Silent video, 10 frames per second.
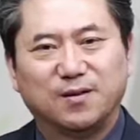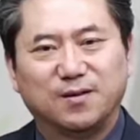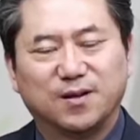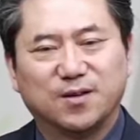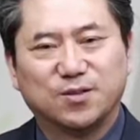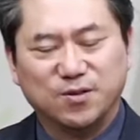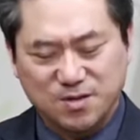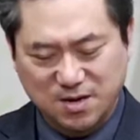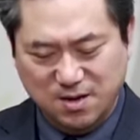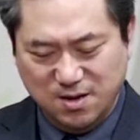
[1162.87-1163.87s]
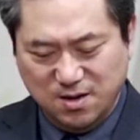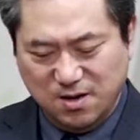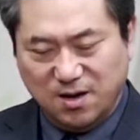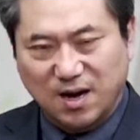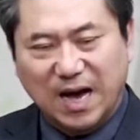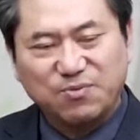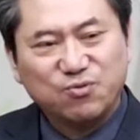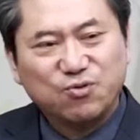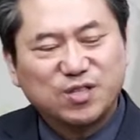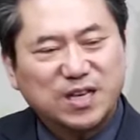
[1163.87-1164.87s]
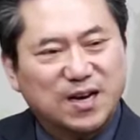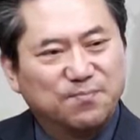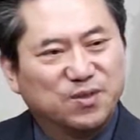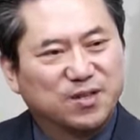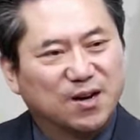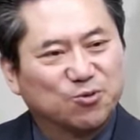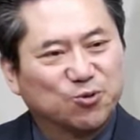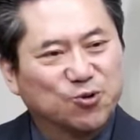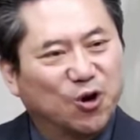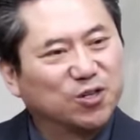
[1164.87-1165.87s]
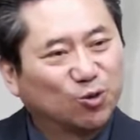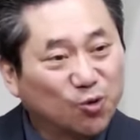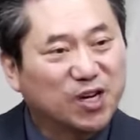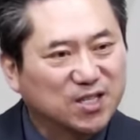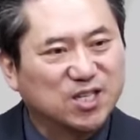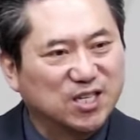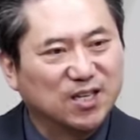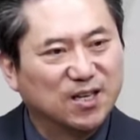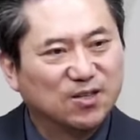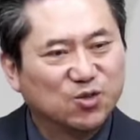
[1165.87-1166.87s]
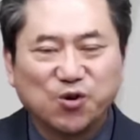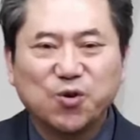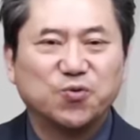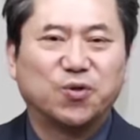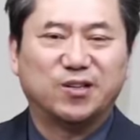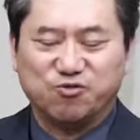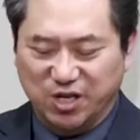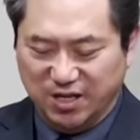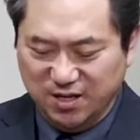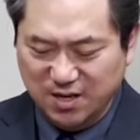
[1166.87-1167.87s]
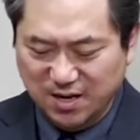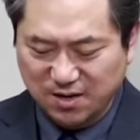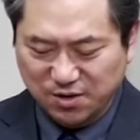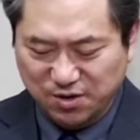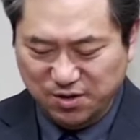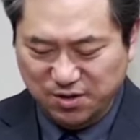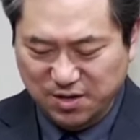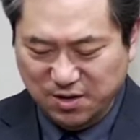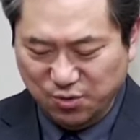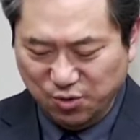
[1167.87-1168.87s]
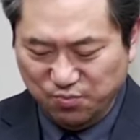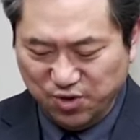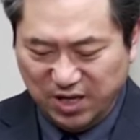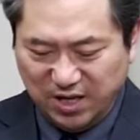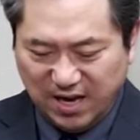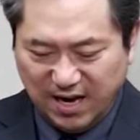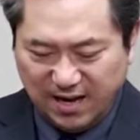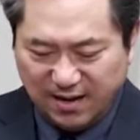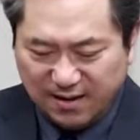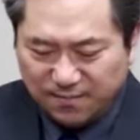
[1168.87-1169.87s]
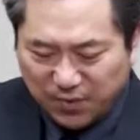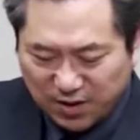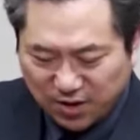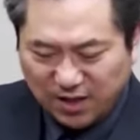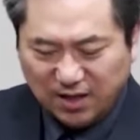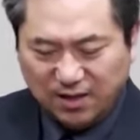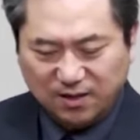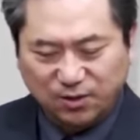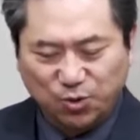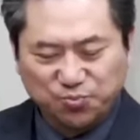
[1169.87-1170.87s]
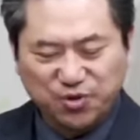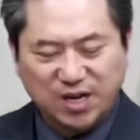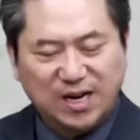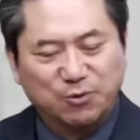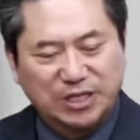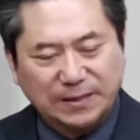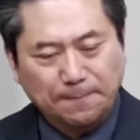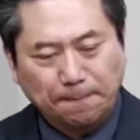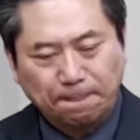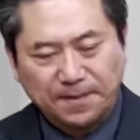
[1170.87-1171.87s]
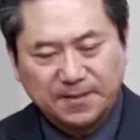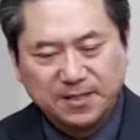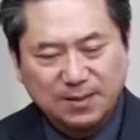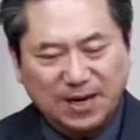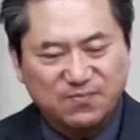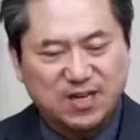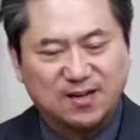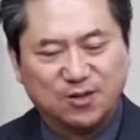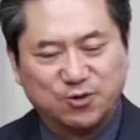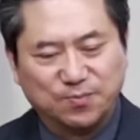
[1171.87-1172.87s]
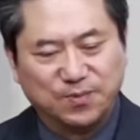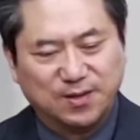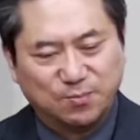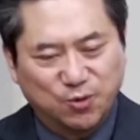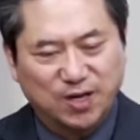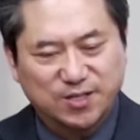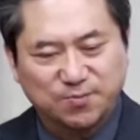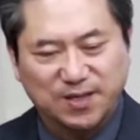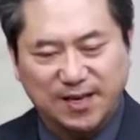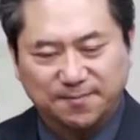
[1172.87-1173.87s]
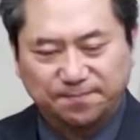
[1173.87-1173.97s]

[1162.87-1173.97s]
그래서 어, 한국 사람들하고도 거의 똑같이 적용될 수 있는 그런 논문인데 여기 그 논문에 나오는 그림 한 장을 좀 보겠습니다.